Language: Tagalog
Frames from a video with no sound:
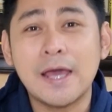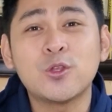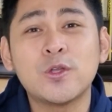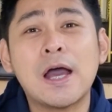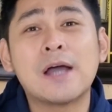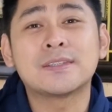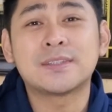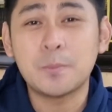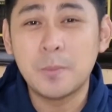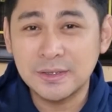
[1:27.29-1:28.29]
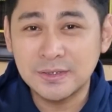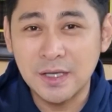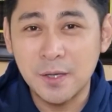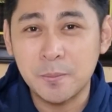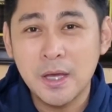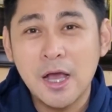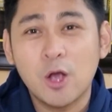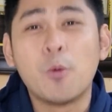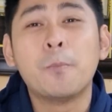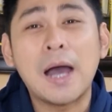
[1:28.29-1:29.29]
Ito na ang step by step
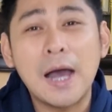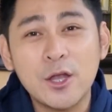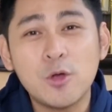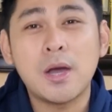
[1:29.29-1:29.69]
kung paano